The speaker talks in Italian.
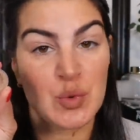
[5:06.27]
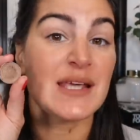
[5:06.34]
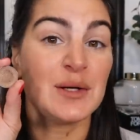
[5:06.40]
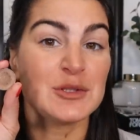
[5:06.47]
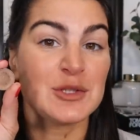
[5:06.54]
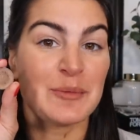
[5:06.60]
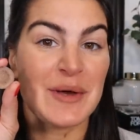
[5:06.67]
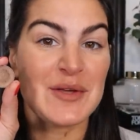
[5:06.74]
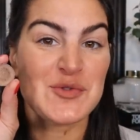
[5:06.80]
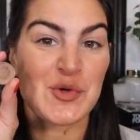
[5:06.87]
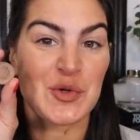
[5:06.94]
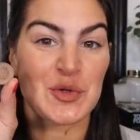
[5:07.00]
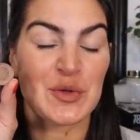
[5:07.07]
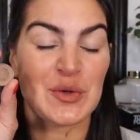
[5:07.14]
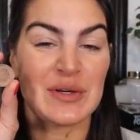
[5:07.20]
Secondo me
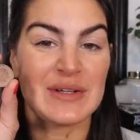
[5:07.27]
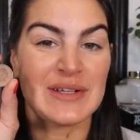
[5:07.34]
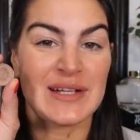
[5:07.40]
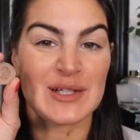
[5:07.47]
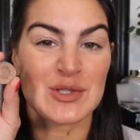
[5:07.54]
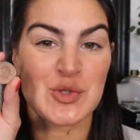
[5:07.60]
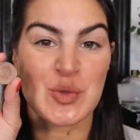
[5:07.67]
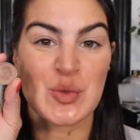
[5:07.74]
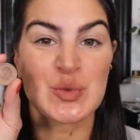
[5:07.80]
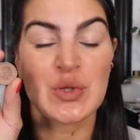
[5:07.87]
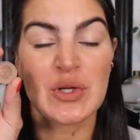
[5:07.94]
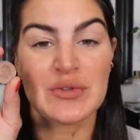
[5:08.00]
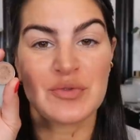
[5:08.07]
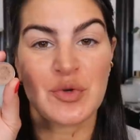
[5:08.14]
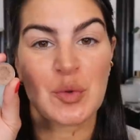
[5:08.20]
sono in assoluto
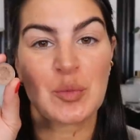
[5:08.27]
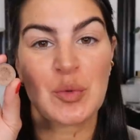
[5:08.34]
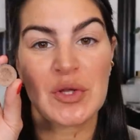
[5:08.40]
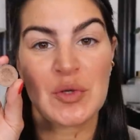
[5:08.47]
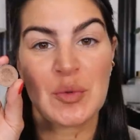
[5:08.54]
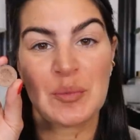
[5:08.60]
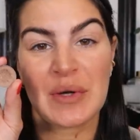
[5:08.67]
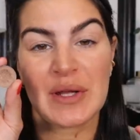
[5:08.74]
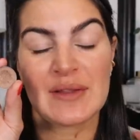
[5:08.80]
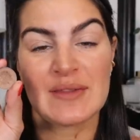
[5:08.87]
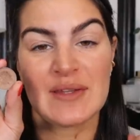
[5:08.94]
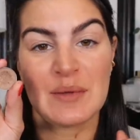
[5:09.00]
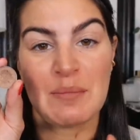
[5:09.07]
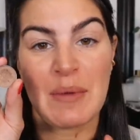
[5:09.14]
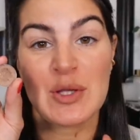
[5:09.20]
le formule di
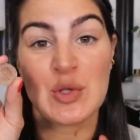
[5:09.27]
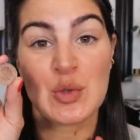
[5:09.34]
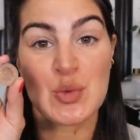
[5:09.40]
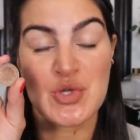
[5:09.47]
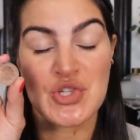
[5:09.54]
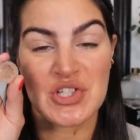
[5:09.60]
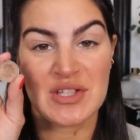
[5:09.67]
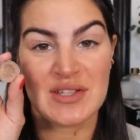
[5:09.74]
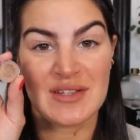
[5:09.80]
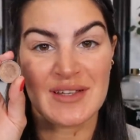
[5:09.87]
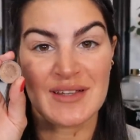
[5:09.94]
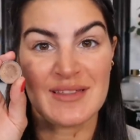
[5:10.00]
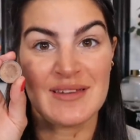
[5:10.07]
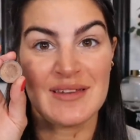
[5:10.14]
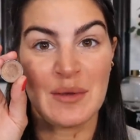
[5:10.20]
ombretti meglio
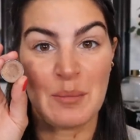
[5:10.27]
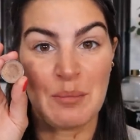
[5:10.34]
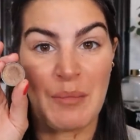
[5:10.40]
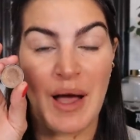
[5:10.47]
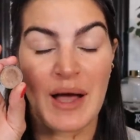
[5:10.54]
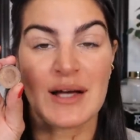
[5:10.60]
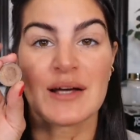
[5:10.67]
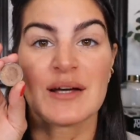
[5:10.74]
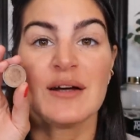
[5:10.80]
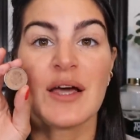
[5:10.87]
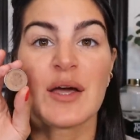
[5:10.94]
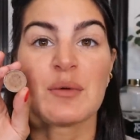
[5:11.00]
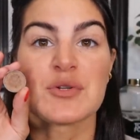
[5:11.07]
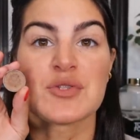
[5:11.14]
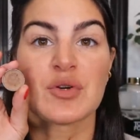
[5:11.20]
riuscite di MAC
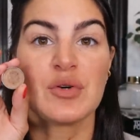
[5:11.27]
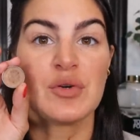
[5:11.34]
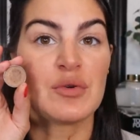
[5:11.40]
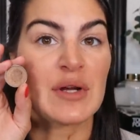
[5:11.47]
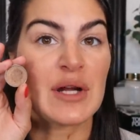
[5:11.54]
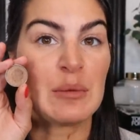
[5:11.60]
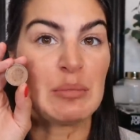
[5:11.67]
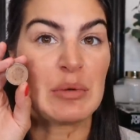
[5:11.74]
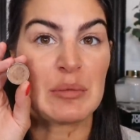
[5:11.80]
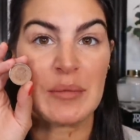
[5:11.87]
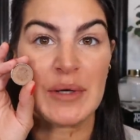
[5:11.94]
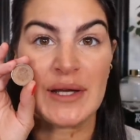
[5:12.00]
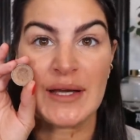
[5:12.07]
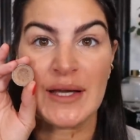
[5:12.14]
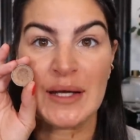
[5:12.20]
e questo colore per
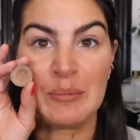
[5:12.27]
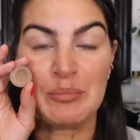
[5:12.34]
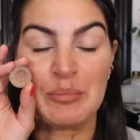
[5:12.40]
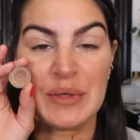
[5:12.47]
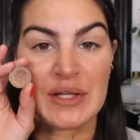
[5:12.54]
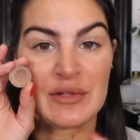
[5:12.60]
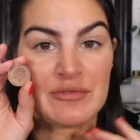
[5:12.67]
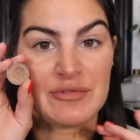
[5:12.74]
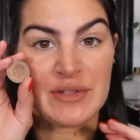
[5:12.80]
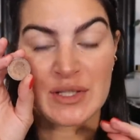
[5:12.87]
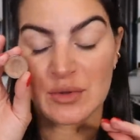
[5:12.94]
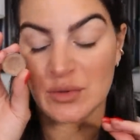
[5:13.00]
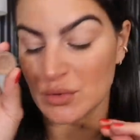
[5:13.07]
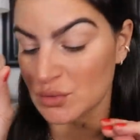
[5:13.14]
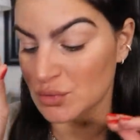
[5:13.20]
me è
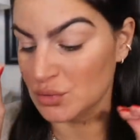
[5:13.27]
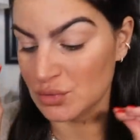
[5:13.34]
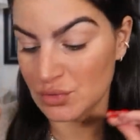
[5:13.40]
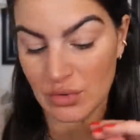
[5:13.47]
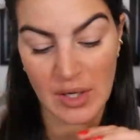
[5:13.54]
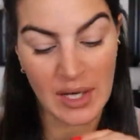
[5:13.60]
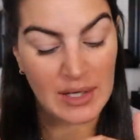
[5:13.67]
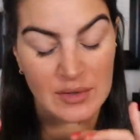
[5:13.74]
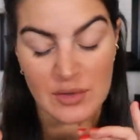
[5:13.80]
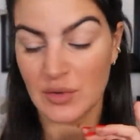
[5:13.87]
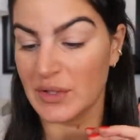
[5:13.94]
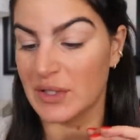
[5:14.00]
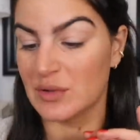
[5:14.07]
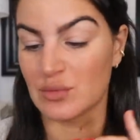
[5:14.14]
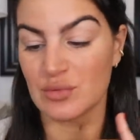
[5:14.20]
perfetto. Tutto
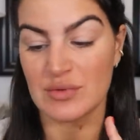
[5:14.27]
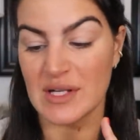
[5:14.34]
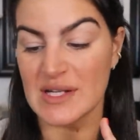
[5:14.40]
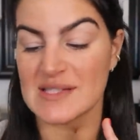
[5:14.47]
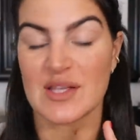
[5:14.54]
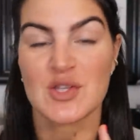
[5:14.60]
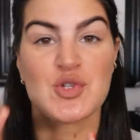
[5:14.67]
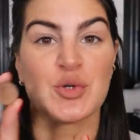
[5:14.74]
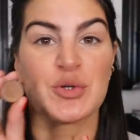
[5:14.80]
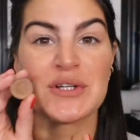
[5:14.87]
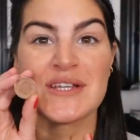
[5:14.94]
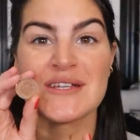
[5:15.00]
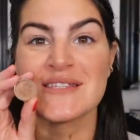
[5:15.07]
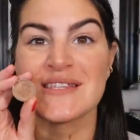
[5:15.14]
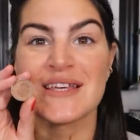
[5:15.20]
l'anno, in tutte le
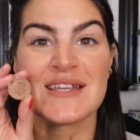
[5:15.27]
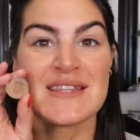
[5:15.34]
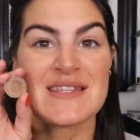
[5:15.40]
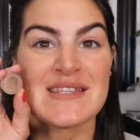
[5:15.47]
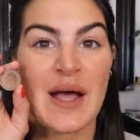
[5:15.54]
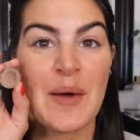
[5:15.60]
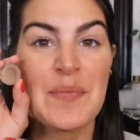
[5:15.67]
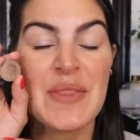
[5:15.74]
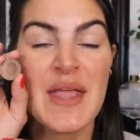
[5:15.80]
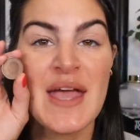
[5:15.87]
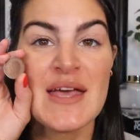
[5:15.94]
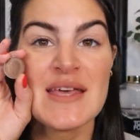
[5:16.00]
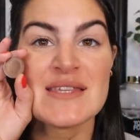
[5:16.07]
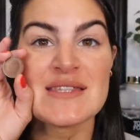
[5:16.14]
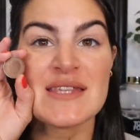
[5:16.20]
stagioni, senza,
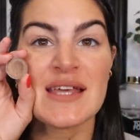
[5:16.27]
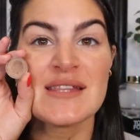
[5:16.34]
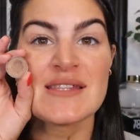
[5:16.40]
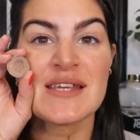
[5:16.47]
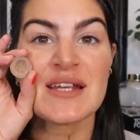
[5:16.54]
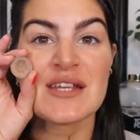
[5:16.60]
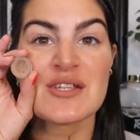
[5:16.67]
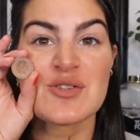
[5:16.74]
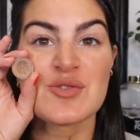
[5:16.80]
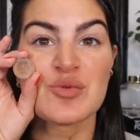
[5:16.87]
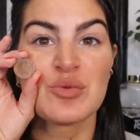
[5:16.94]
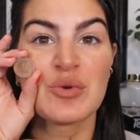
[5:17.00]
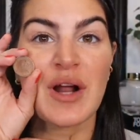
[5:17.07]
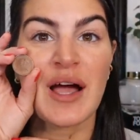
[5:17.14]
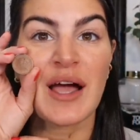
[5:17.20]
senza
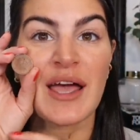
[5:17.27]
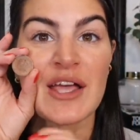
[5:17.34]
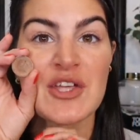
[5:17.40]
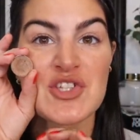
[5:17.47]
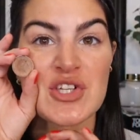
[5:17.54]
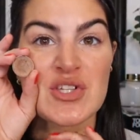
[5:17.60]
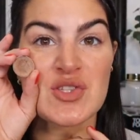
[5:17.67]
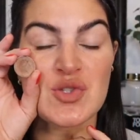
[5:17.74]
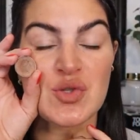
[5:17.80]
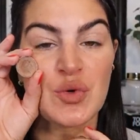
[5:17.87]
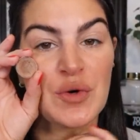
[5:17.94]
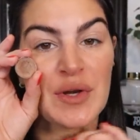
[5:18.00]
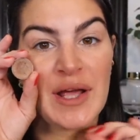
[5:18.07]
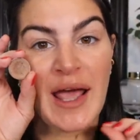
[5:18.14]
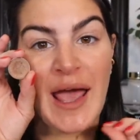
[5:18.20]
nessuna
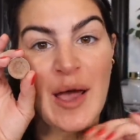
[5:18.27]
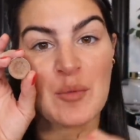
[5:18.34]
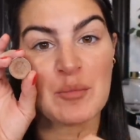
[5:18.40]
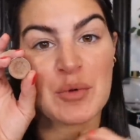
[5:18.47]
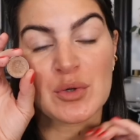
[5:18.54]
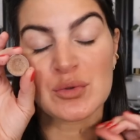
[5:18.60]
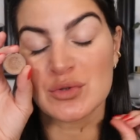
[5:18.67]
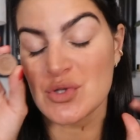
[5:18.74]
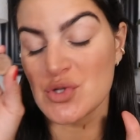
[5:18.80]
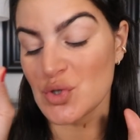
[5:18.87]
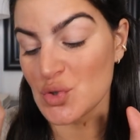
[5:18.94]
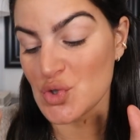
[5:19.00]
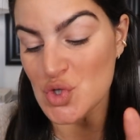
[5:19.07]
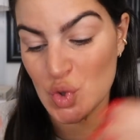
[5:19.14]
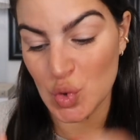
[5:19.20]
eccezione. È un
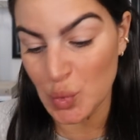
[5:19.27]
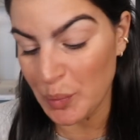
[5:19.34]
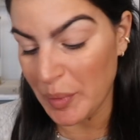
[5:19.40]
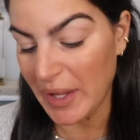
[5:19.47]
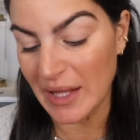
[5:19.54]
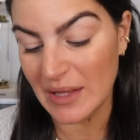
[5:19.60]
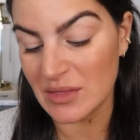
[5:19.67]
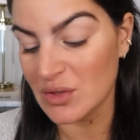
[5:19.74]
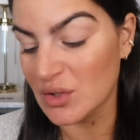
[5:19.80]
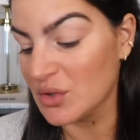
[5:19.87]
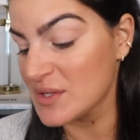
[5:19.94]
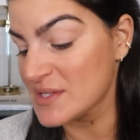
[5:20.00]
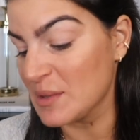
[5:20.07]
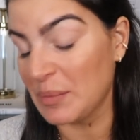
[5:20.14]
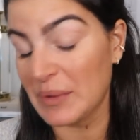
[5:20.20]
bronzo
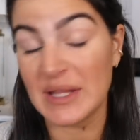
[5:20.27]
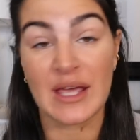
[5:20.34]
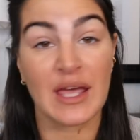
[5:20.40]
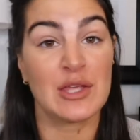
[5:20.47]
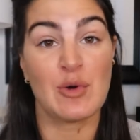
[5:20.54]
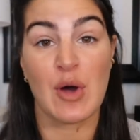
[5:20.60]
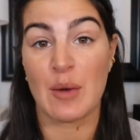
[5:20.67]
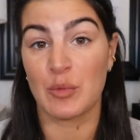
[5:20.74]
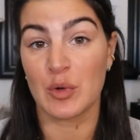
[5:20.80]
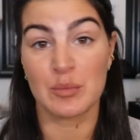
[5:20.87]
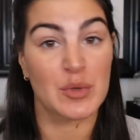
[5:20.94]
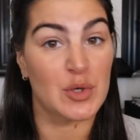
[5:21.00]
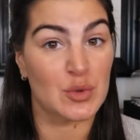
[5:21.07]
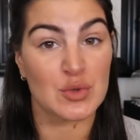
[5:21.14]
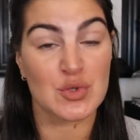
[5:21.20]
stupendo, sapete che io io amo il
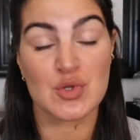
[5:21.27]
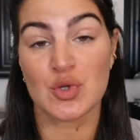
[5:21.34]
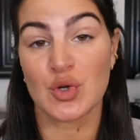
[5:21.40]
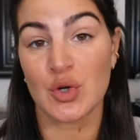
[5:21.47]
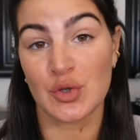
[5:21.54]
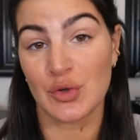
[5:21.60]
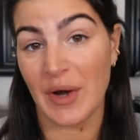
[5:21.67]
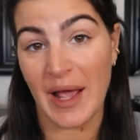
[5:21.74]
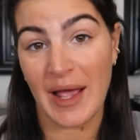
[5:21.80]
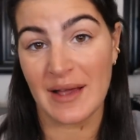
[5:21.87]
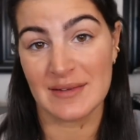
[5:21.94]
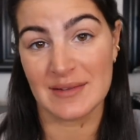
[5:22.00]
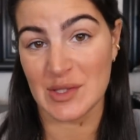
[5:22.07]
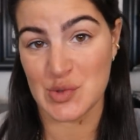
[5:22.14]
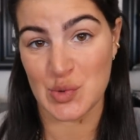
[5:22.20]
bronzo, non
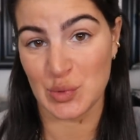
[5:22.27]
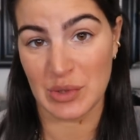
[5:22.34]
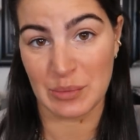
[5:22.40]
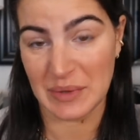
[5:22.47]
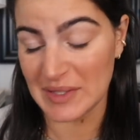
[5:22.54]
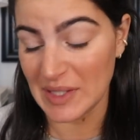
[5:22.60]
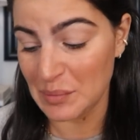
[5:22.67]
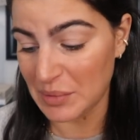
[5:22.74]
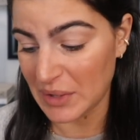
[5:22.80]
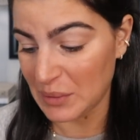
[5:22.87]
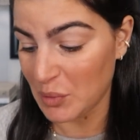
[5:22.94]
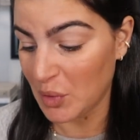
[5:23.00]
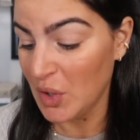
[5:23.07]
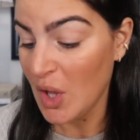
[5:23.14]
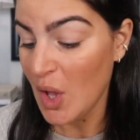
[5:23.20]
è assolutamente il
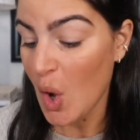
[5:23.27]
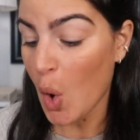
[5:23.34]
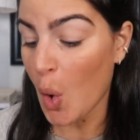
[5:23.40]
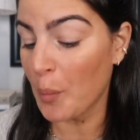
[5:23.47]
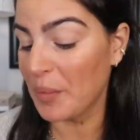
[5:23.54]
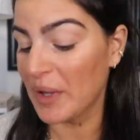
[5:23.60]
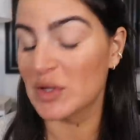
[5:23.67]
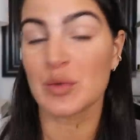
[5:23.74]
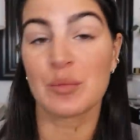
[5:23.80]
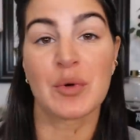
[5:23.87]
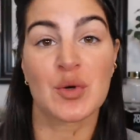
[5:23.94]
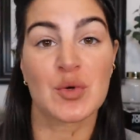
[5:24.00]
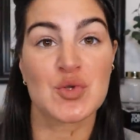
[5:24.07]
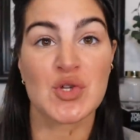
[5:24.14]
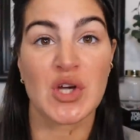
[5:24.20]
primo ombretto
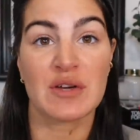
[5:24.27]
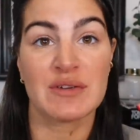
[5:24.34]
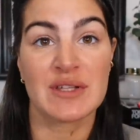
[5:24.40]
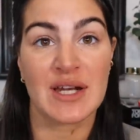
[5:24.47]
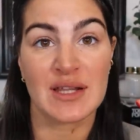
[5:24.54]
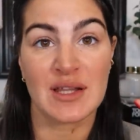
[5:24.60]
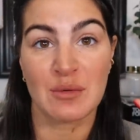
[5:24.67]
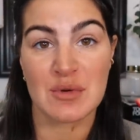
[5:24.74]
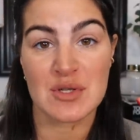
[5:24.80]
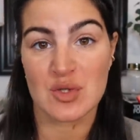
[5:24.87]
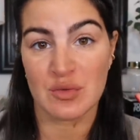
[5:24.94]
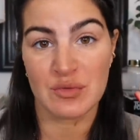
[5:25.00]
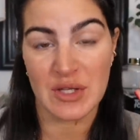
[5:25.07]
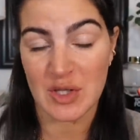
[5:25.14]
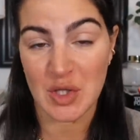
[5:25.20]
bronzo che vedrete in
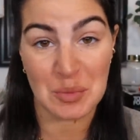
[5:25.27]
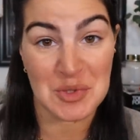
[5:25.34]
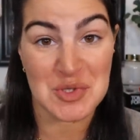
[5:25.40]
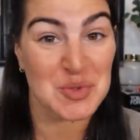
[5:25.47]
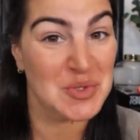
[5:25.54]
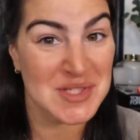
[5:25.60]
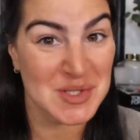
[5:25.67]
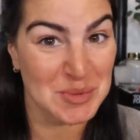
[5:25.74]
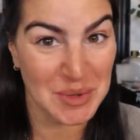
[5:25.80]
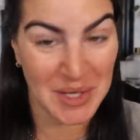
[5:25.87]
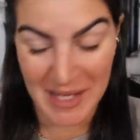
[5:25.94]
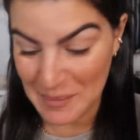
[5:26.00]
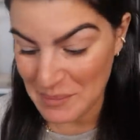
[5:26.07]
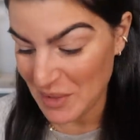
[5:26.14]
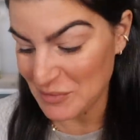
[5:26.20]
questo video, ma sono
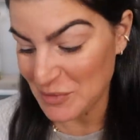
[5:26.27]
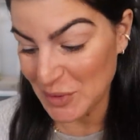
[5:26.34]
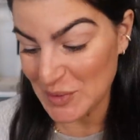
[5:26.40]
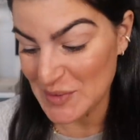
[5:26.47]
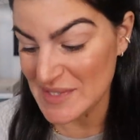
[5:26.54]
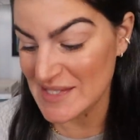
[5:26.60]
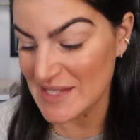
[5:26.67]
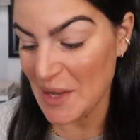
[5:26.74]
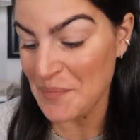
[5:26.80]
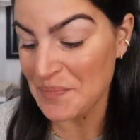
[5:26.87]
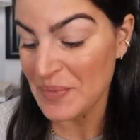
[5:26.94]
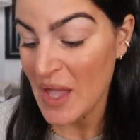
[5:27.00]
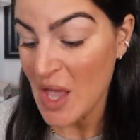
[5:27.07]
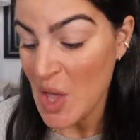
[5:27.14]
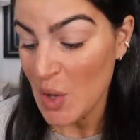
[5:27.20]
sicura che per voi non sia
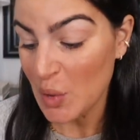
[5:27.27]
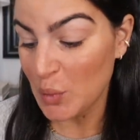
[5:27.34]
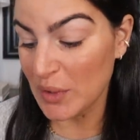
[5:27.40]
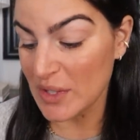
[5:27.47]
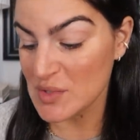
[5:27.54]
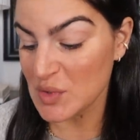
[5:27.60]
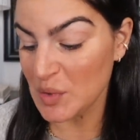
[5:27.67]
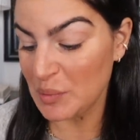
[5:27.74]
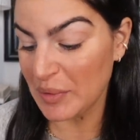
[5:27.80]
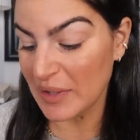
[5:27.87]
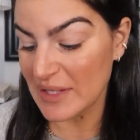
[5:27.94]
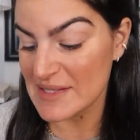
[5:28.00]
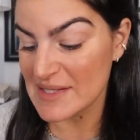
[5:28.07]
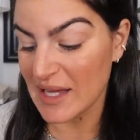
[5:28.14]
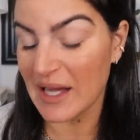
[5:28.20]
una
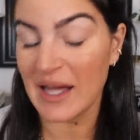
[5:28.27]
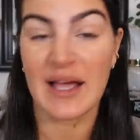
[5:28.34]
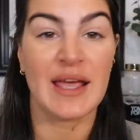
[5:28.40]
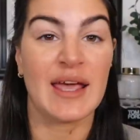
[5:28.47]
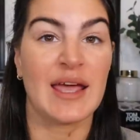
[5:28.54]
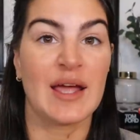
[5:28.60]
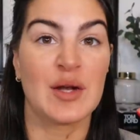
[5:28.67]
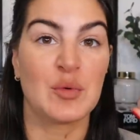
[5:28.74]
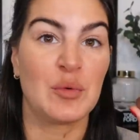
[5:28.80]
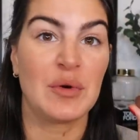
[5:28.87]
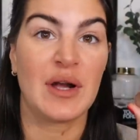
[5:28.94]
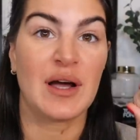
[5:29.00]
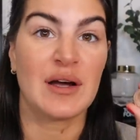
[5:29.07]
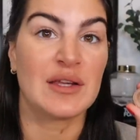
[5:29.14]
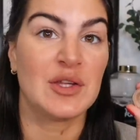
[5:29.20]
sorpresa e
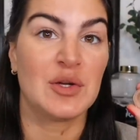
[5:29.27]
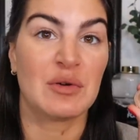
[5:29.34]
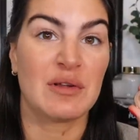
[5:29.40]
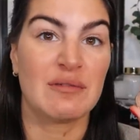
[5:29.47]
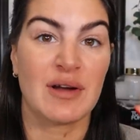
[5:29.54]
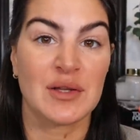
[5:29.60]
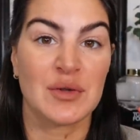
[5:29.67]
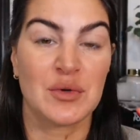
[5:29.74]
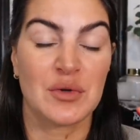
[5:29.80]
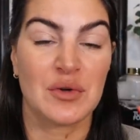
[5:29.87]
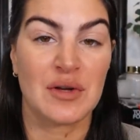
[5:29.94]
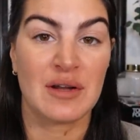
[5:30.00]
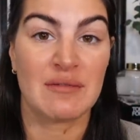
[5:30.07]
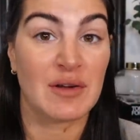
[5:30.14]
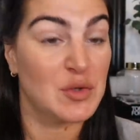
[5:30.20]
nulla, io ne
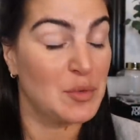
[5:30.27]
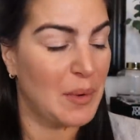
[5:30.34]
vado, ne vado